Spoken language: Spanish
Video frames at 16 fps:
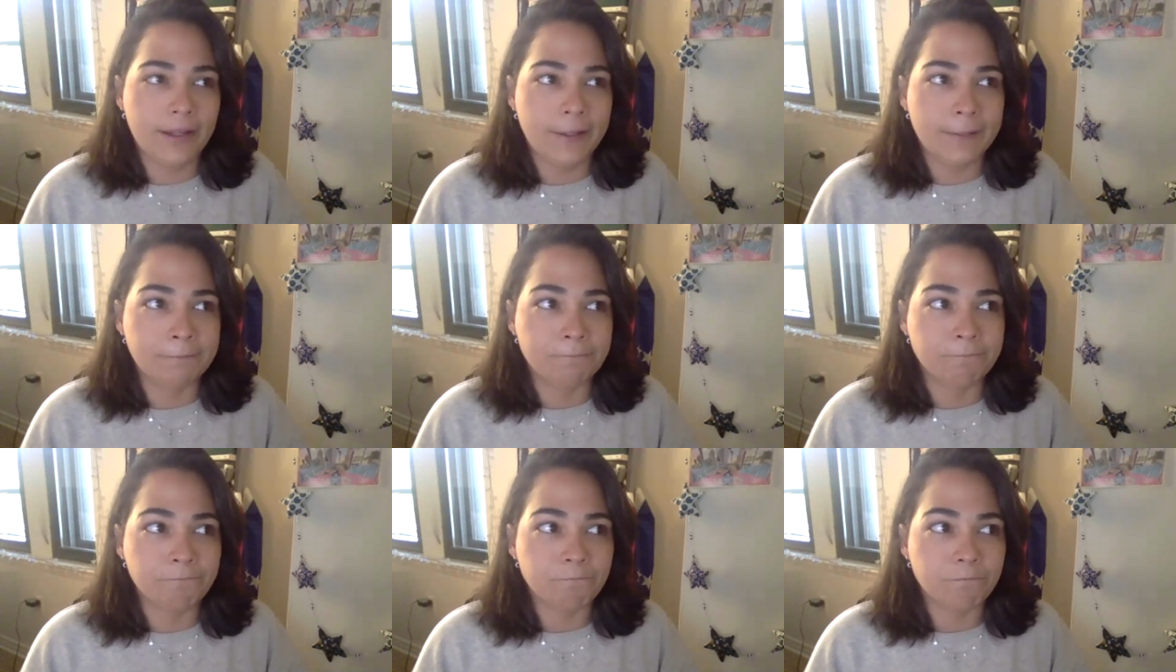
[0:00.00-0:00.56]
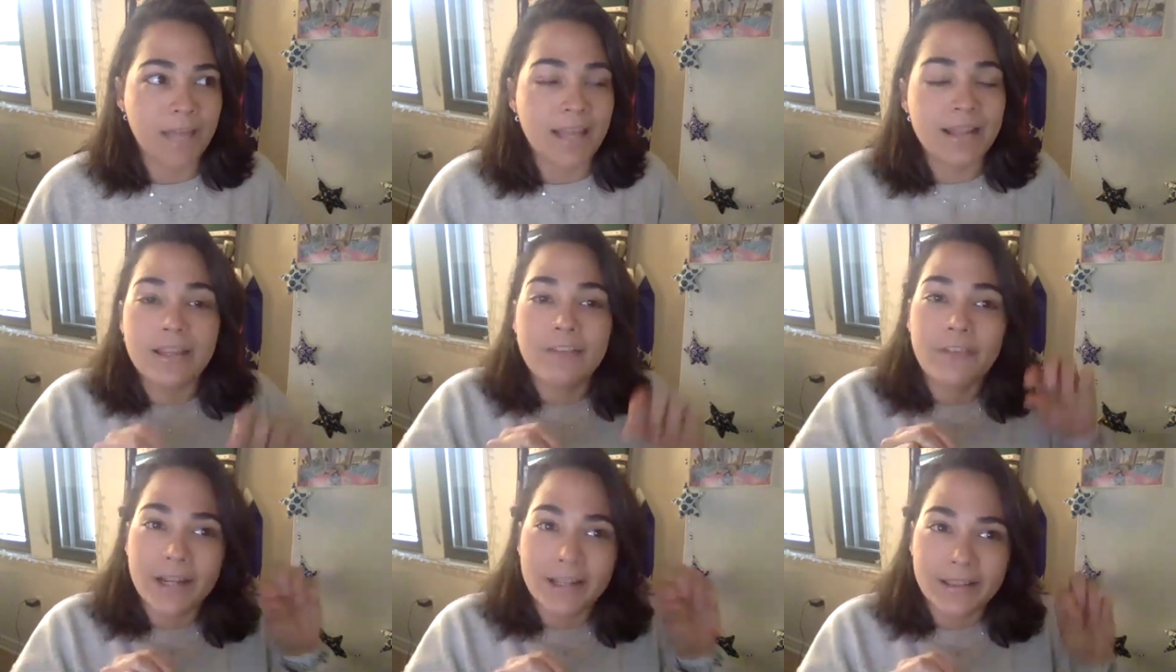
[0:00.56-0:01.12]
en
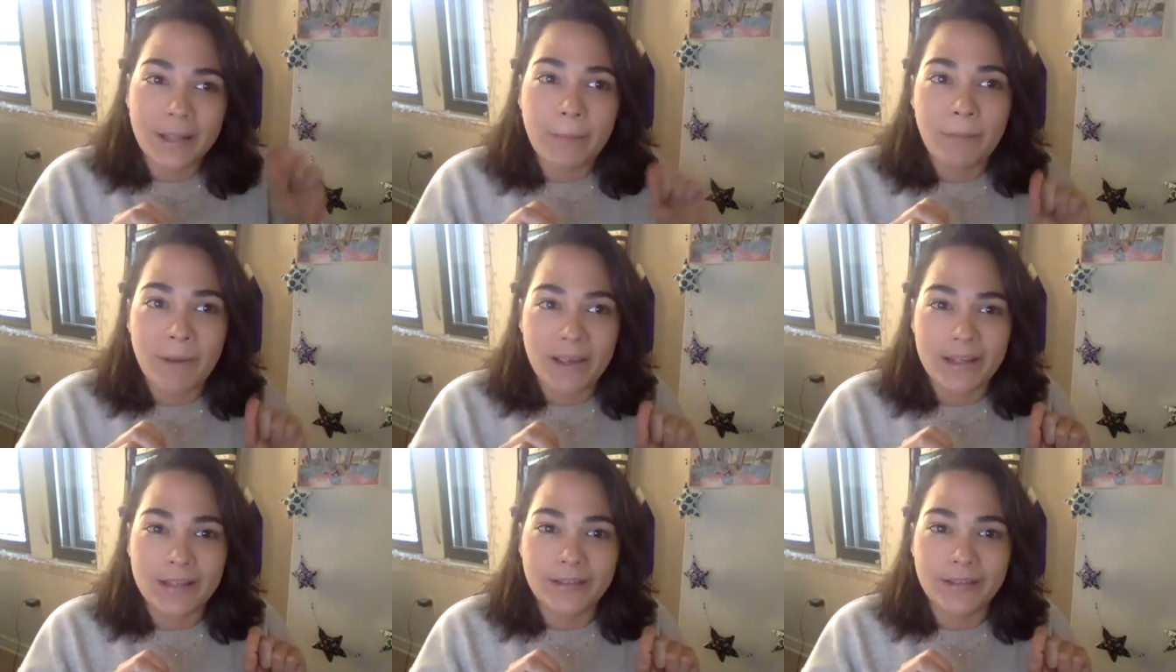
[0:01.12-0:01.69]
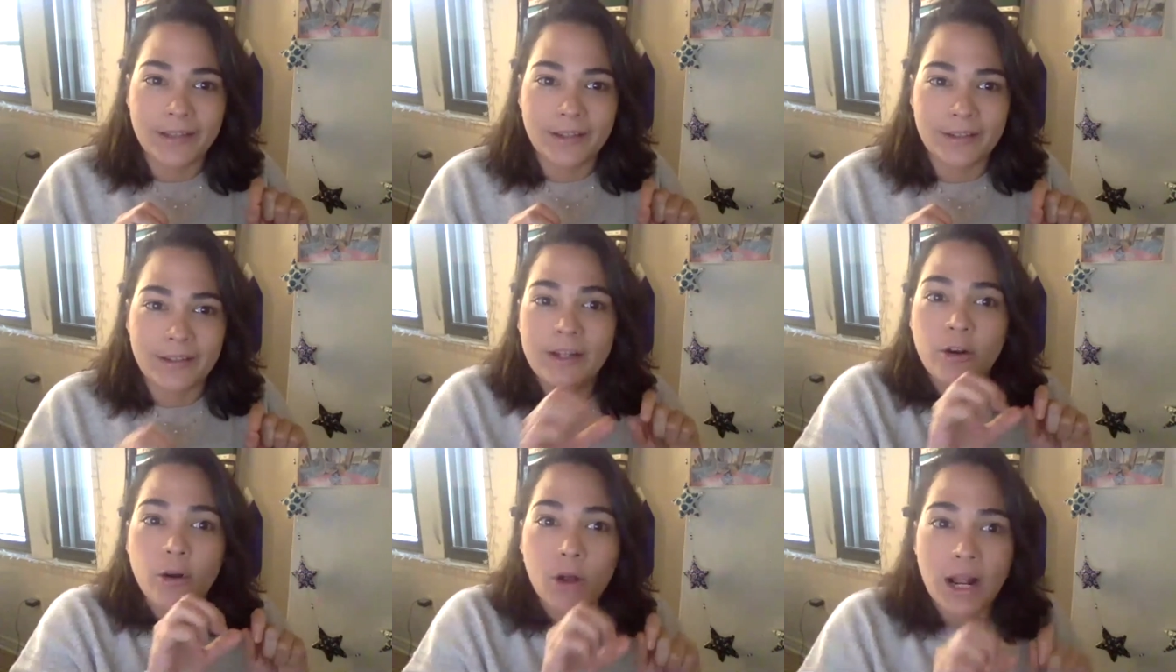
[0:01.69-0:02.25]
diferentes países
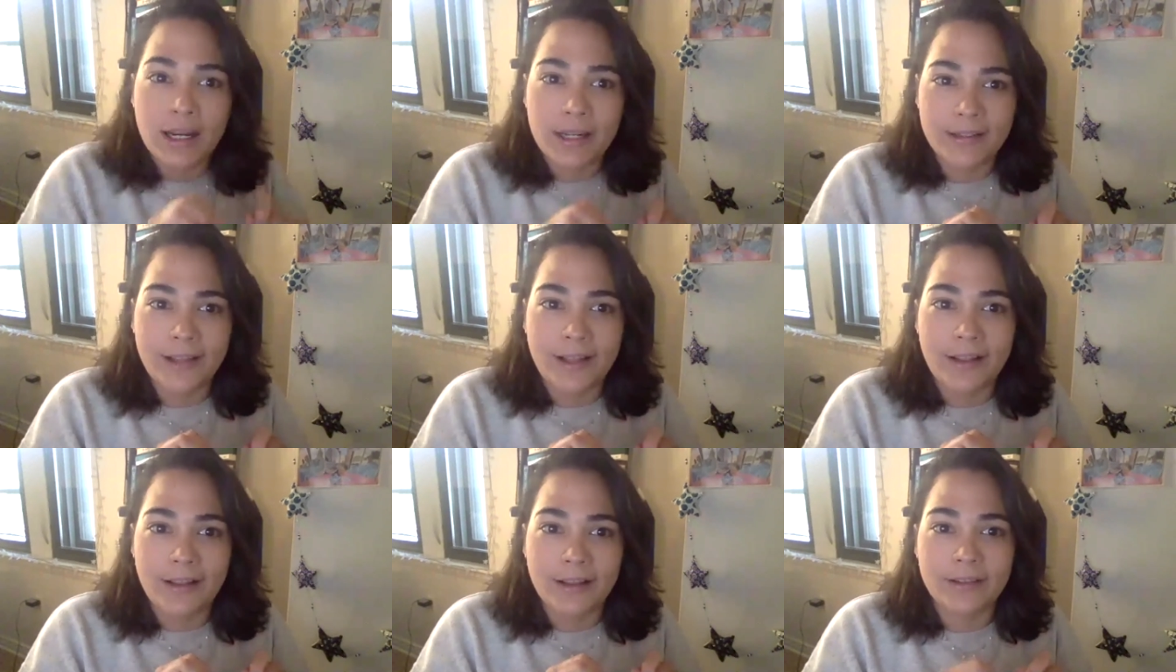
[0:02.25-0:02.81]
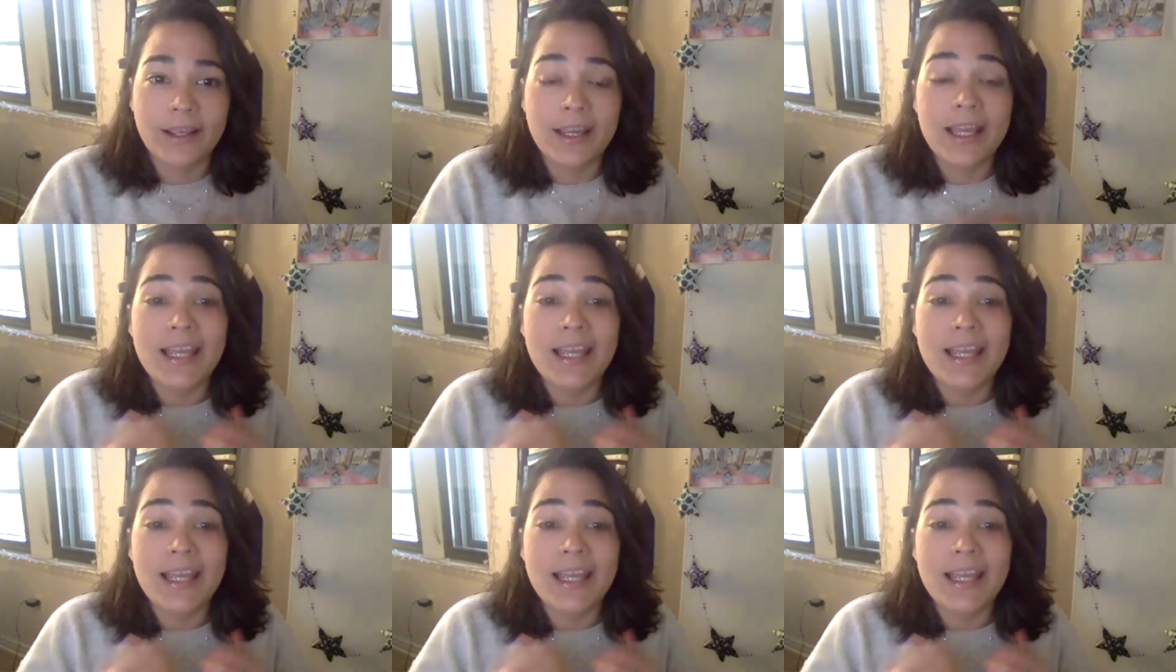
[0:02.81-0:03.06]
y localizadas.